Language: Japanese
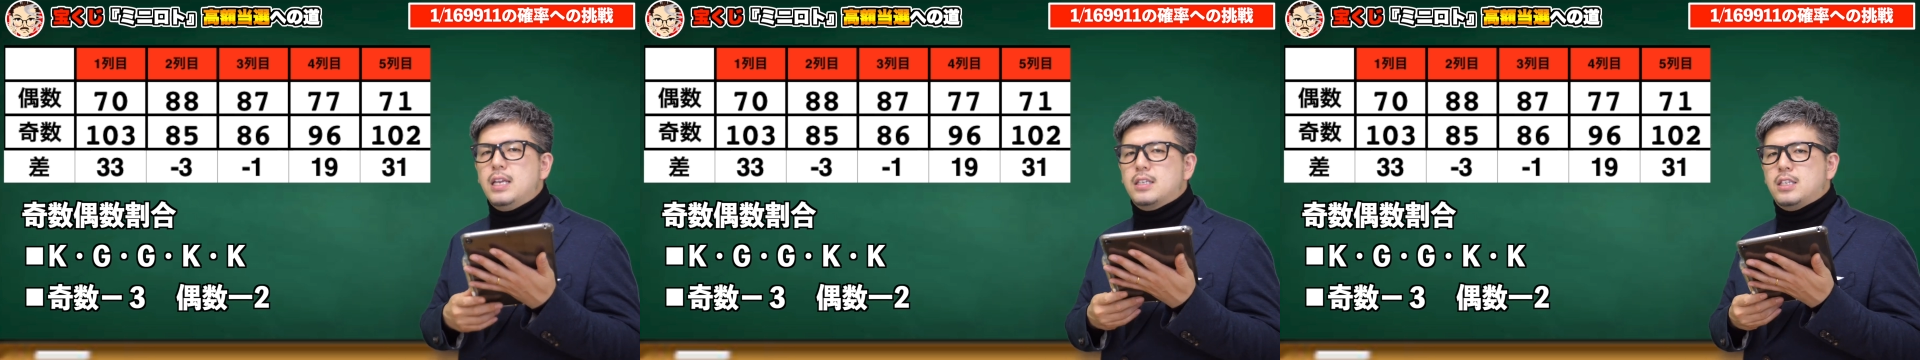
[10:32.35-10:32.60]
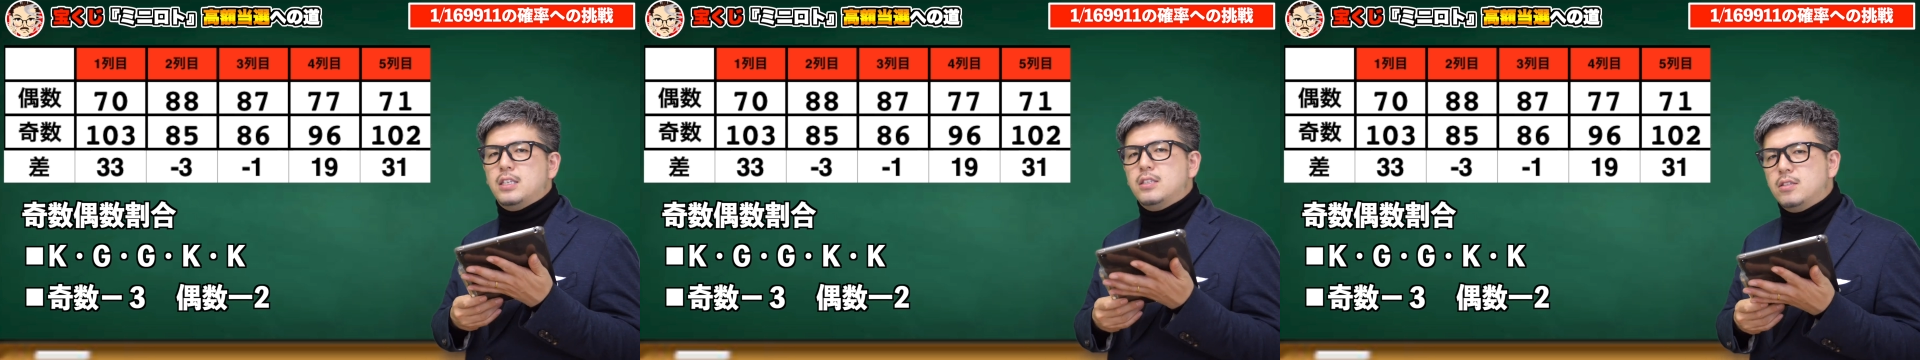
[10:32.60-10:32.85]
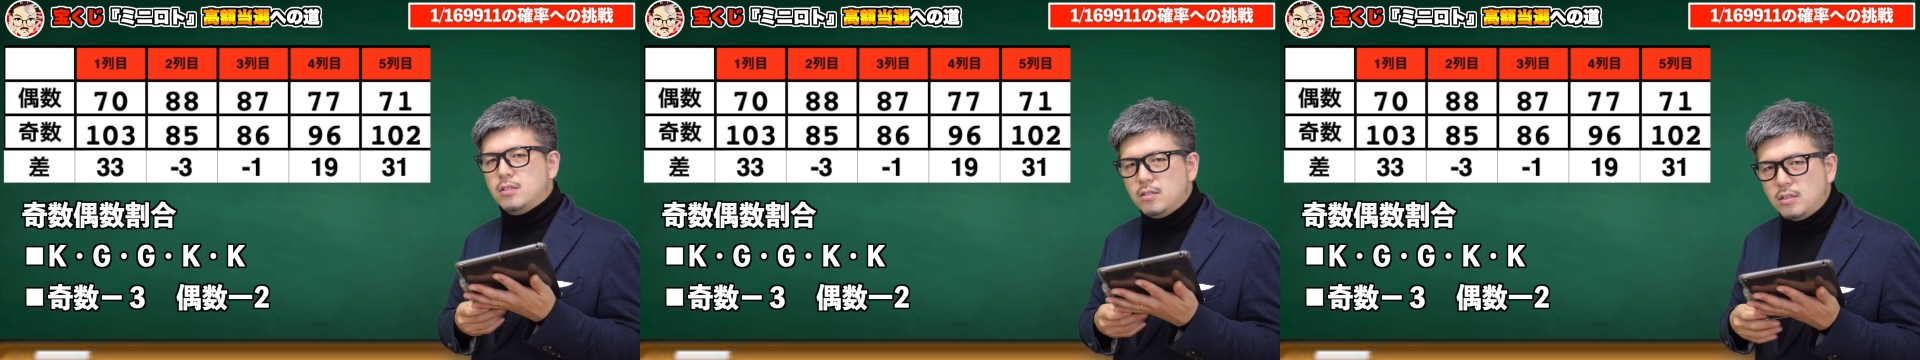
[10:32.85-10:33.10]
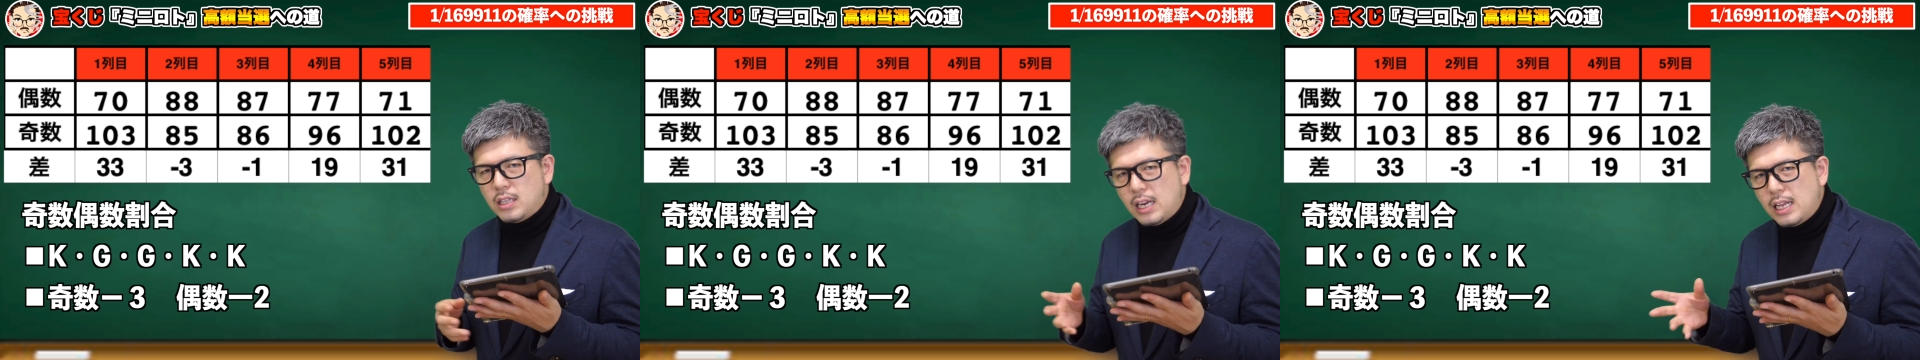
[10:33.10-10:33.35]
奇数っ
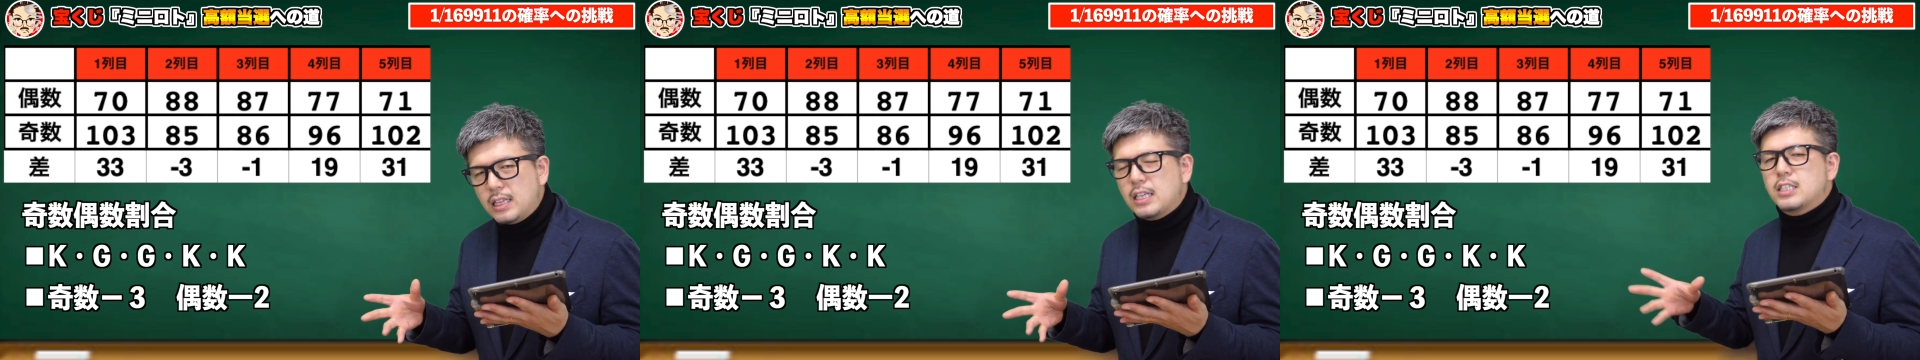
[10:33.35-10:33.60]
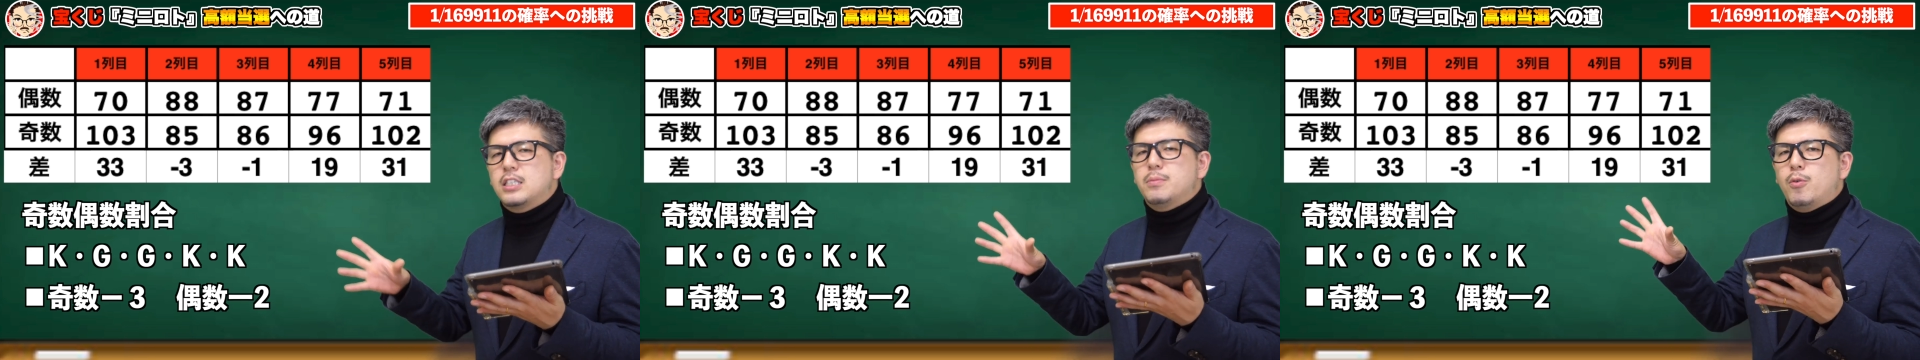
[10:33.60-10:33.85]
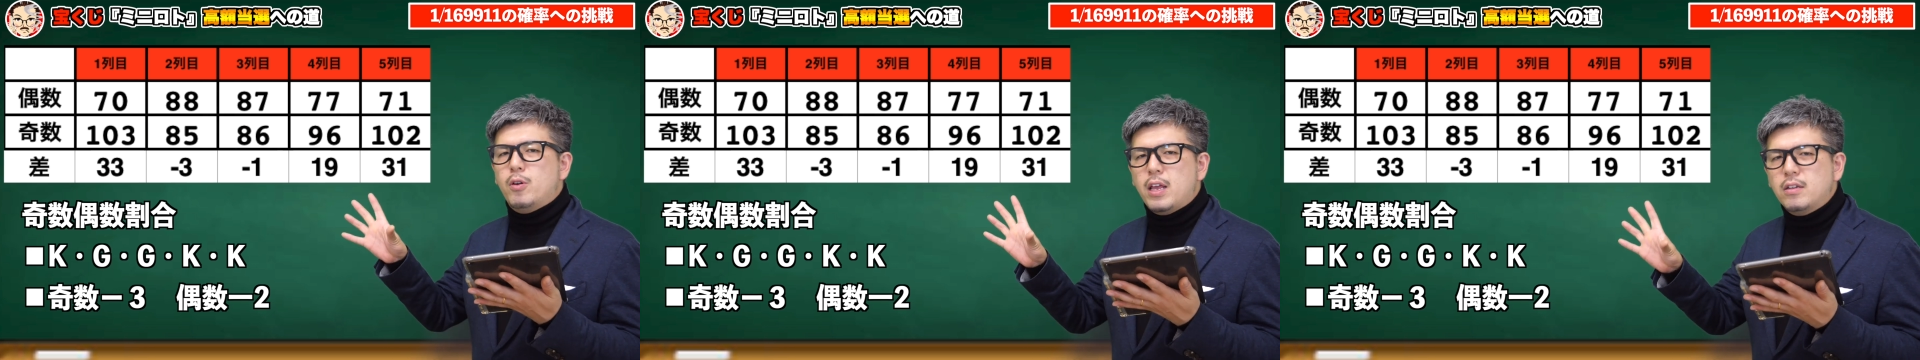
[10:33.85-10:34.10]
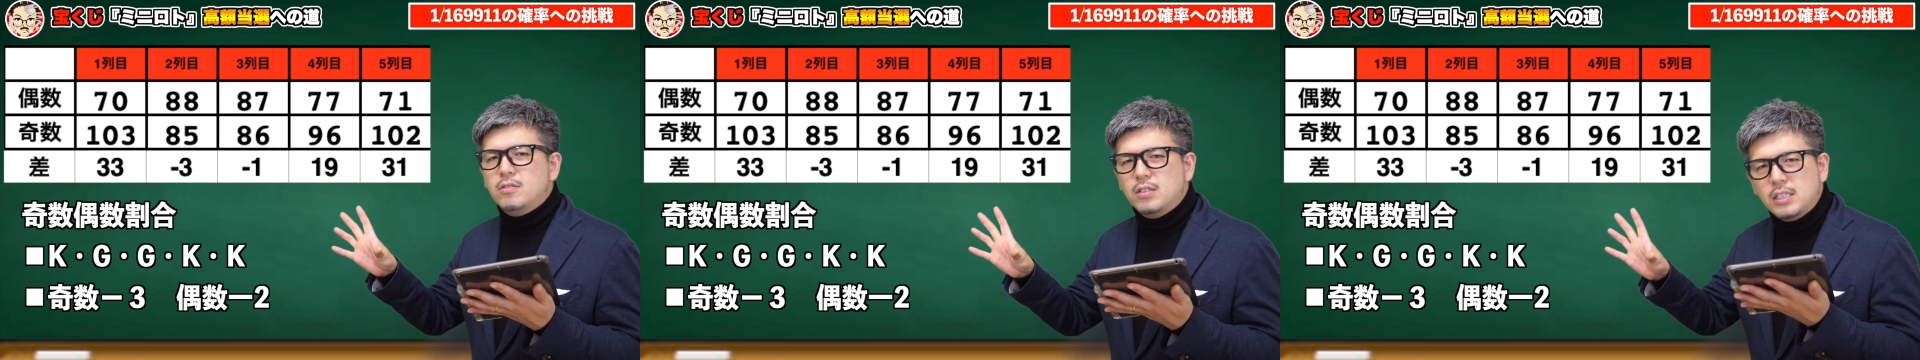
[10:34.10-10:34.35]
てなったら絞れるん